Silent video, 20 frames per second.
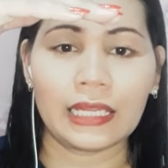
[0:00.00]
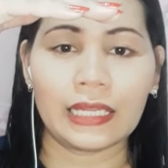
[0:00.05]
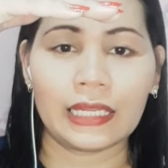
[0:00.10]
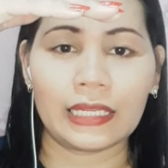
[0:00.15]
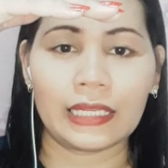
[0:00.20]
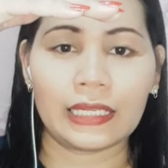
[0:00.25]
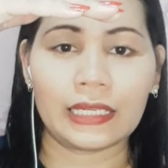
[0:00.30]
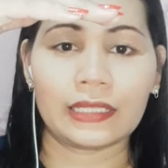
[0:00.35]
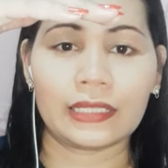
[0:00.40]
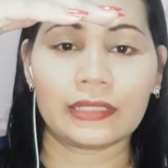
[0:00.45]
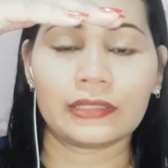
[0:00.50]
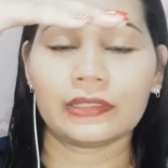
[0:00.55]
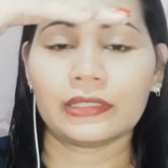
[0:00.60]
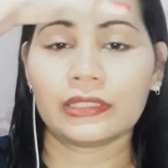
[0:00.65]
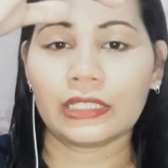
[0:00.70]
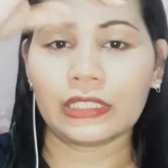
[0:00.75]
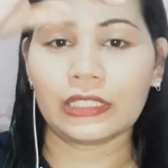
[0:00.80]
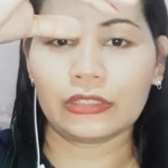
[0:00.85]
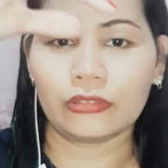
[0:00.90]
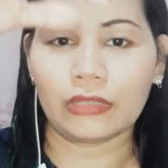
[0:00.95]
and
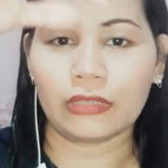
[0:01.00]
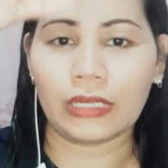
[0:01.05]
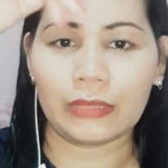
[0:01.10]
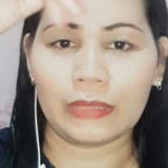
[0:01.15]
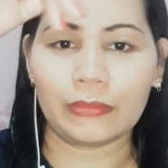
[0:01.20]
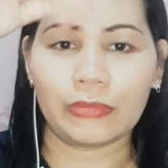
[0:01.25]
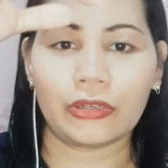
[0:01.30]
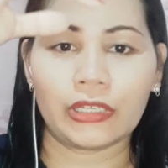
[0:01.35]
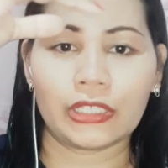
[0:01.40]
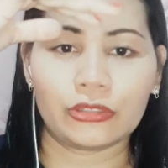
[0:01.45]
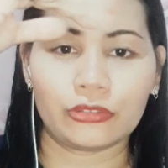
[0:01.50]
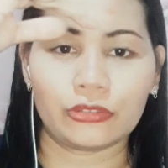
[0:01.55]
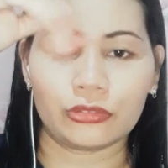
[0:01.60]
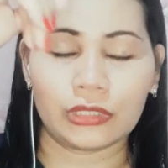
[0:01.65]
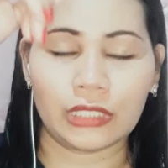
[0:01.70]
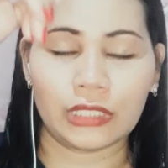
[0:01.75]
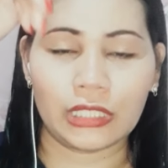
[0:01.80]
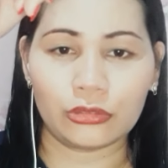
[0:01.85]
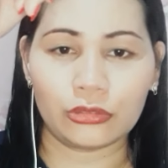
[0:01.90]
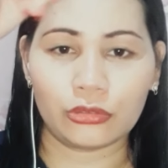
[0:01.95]
dito halimbawa ito
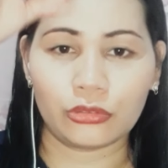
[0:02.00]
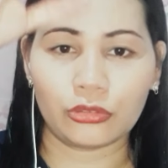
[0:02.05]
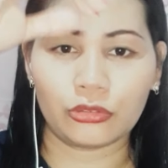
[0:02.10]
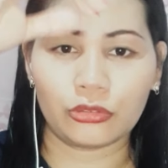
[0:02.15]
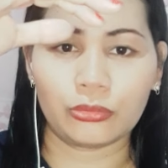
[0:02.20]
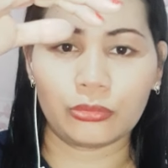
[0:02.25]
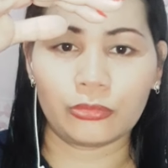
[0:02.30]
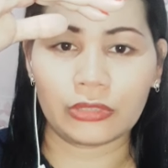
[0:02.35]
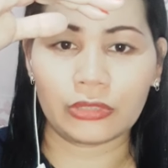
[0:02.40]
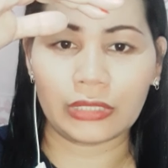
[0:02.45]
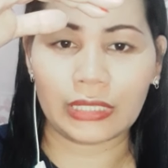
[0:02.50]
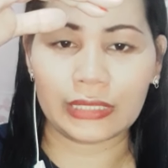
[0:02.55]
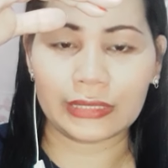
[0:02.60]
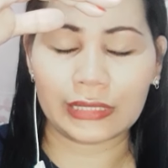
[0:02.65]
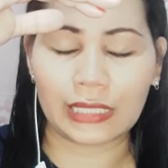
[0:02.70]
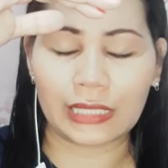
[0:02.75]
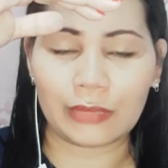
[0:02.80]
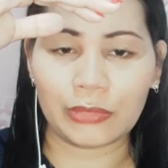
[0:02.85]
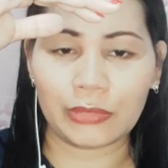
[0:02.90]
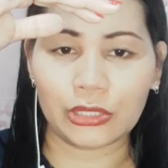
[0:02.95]
dito mo
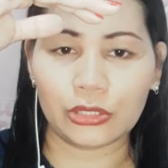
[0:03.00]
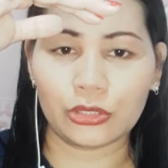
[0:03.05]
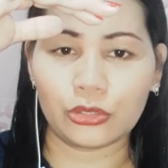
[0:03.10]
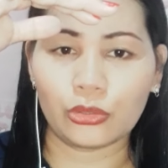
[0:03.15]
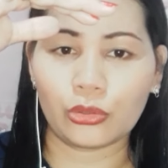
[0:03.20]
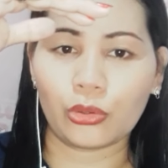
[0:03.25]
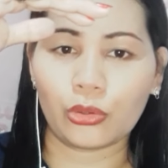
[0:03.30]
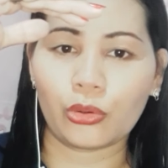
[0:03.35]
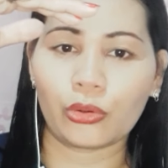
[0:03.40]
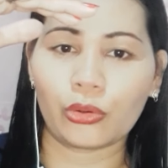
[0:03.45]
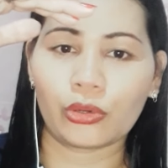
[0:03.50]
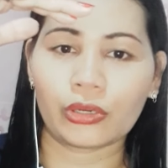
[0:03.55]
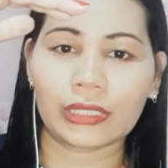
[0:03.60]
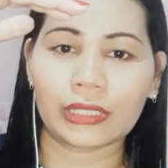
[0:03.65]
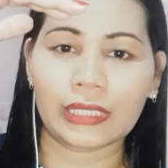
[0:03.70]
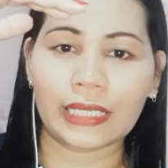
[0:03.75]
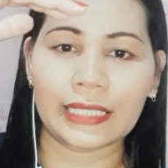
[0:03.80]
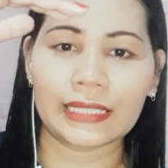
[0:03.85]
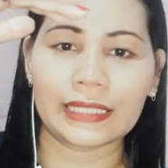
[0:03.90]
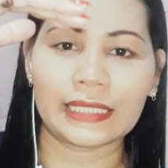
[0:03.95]
nasabit yung
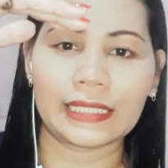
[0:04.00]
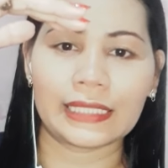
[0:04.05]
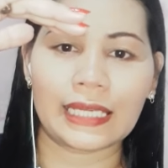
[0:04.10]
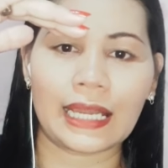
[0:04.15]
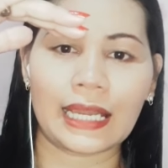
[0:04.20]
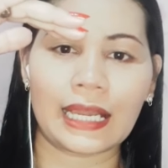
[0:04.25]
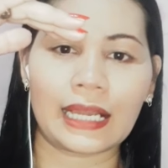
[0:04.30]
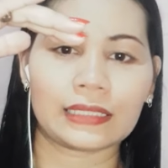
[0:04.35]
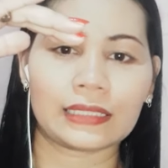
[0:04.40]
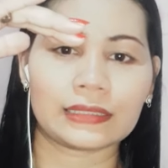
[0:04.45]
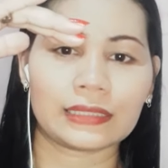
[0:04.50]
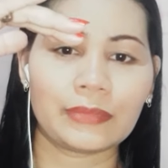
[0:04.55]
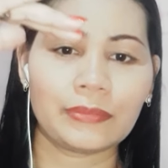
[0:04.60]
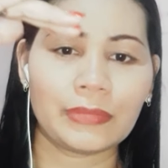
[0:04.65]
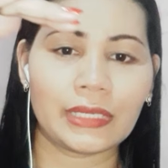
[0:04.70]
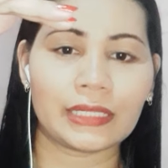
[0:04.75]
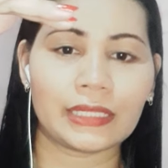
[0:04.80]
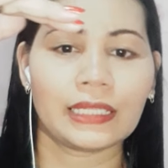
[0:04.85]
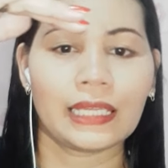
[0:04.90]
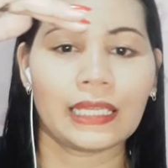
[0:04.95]
kaniyang
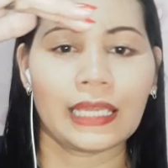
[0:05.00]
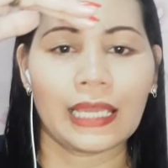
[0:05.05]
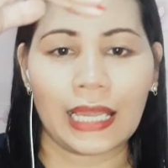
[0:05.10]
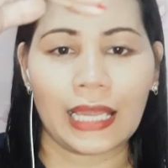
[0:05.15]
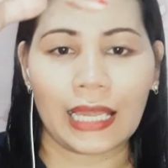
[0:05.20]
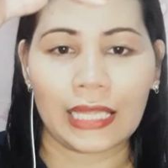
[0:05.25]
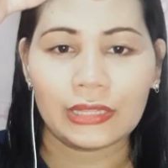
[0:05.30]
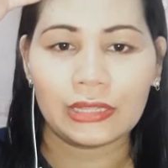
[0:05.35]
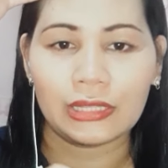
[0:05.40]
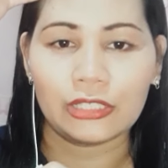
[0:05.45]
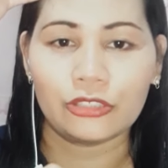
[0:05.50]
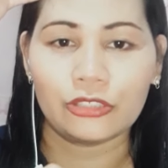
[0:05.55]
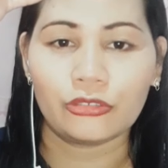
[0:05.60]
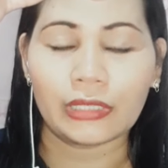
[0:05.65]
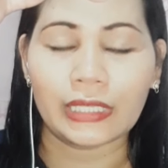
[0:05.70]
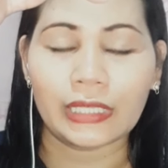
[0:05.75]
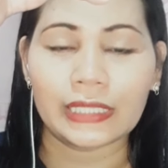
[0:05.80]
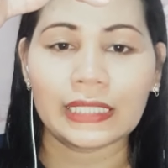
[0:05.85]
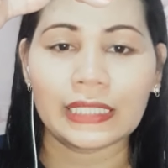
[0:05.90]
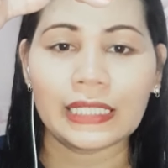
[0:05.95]
damit at yung
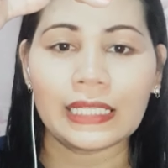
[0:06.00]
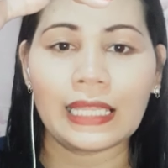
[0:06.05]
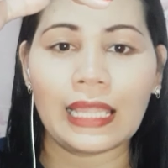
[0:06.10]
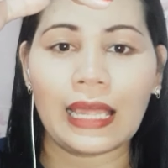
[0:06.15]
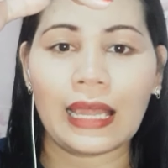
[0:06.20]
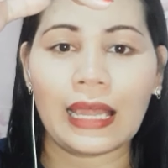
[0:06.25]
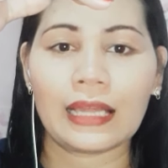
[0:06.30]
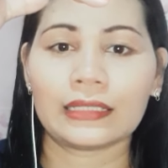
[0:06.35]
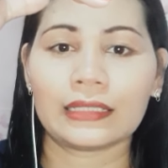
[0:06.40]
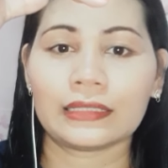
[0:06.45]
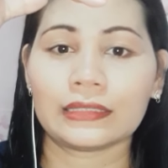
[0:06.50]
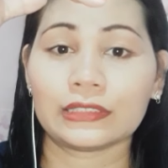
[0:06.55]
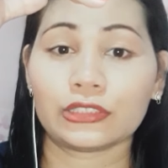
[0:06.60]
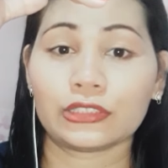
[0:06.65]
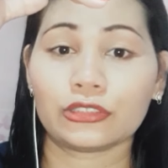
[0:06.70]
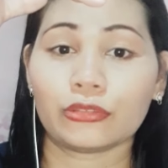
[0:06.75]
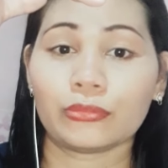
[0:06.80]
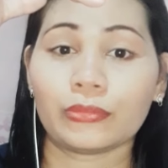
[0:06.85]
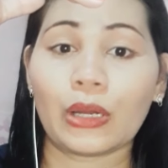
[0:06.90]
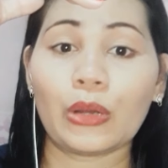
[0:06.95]
kandila
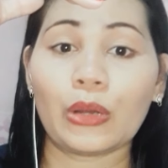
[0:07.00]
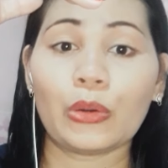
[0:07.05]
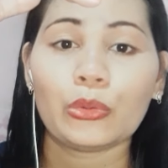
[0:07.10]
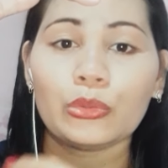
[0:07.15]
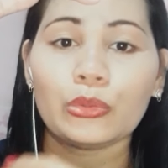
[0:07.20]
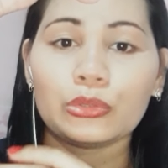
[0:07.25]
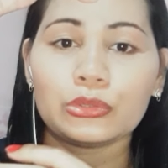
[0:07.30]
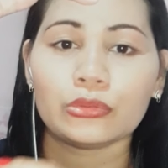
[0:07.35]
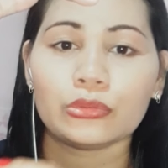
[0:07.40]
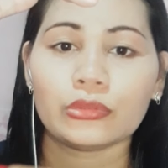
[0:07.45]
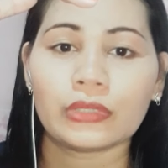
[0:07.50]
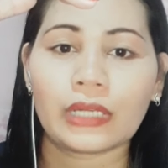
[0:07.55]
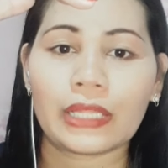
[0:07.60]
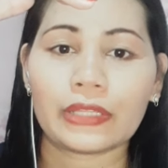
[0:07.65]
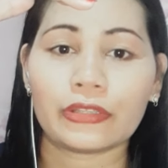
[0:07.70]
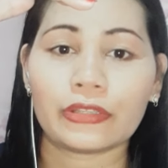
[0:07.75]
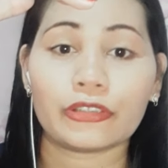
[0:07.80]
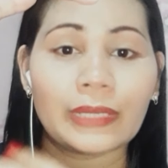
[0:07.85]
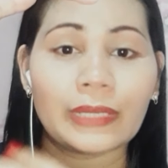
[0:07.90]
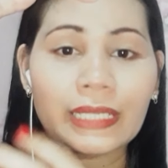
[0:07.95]
So,
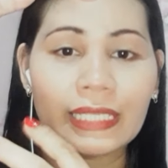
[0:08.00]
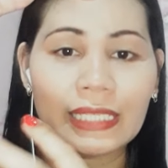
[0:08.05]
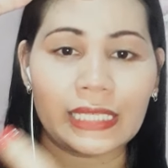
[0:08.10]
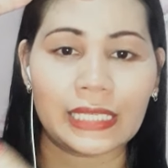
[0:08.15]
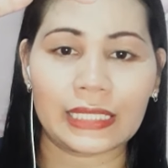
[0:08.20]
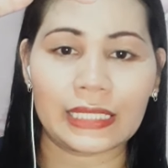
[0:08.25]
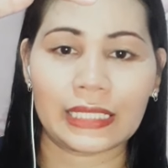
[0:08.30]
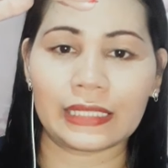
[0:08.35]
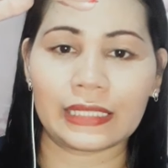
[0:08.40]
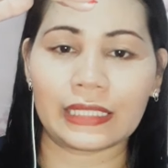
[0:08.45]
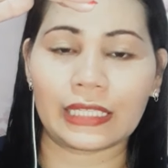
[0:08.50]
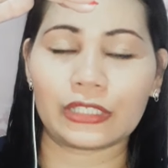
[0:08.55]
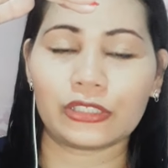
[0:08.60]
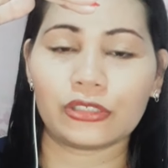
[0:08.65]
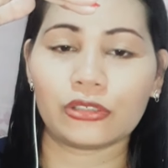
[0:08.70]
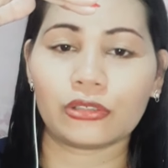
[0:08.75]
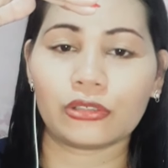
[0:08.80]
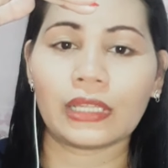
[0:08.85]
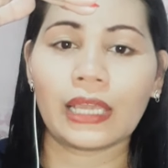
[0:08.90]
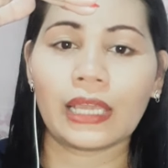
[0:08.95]
mauusukan or maiinitan
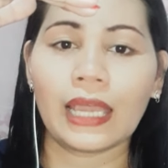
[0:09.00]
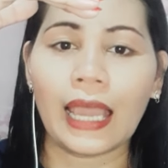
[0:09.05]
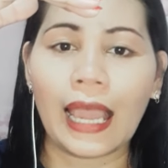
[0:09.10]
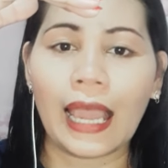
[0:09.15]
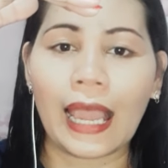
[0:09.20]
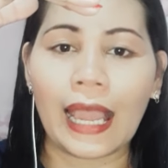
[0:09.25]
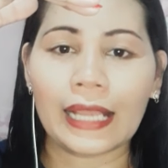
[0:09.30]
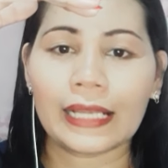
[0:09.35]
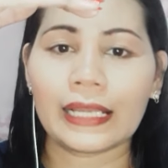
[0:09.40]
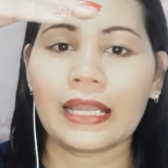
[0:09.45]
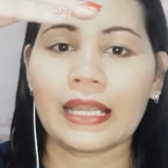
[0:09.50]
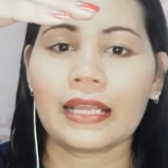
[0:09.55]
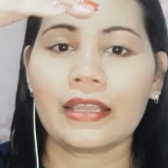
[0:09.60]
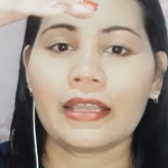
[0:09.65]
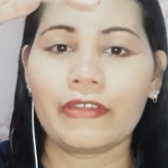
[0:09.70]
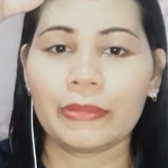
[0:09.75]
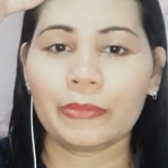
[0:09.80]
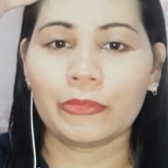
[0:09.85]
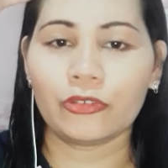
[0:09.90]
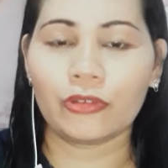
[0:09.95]
yon. Ang
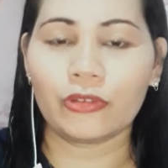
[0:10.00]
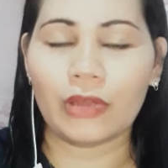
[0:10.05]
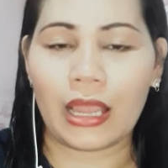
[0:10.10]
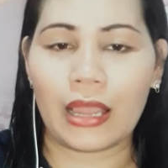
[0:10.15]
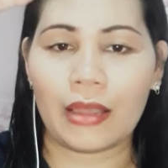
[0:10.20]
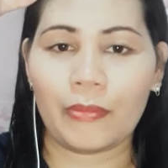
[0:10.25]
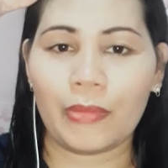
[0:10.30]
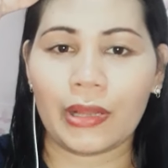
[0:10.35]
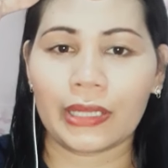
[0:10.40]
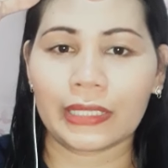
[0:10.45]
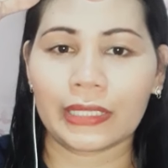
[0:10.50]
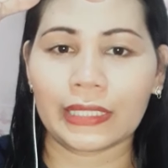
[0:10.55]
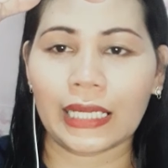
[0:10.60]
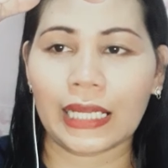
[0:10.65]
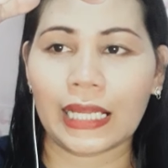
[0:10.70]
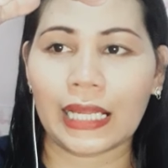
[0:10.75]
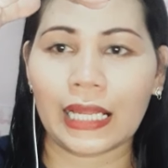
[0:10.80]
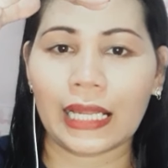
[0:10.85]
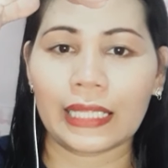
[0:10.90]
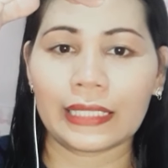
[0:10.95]
gagawin mo habang
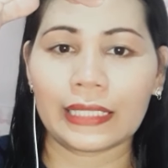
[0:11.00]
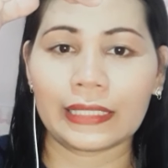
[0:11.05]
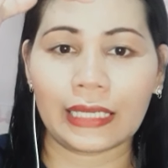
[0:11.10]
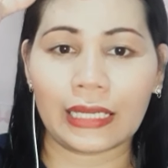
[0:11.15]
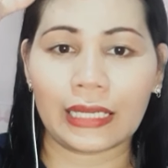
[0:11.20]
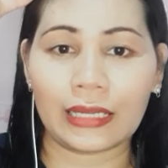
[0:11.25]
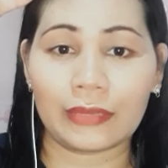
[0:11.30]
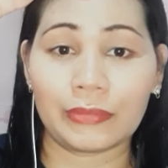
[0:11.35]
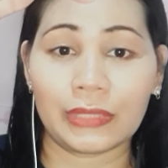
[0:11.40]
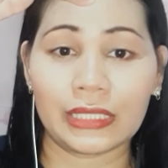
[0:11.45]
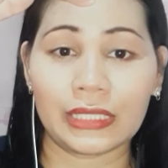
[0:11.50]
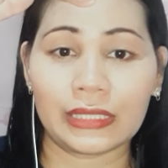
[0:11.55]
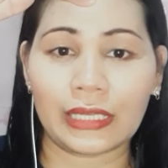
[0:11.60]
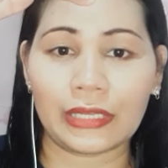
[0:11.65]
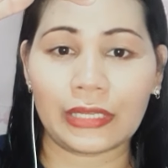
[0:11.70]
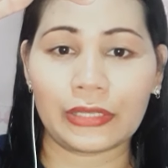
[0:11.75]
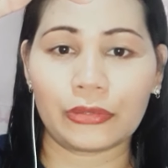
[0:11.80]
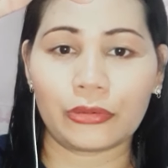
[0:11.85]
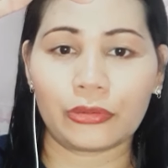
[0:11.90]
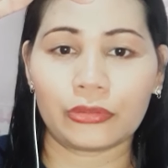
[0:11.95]
naka,
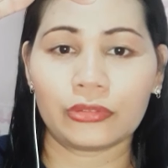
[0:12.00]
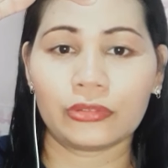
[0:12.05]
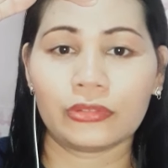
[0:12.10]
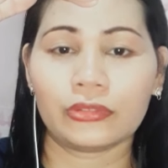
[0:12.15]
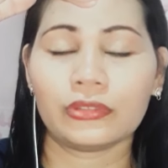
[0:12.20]
nakabita yon,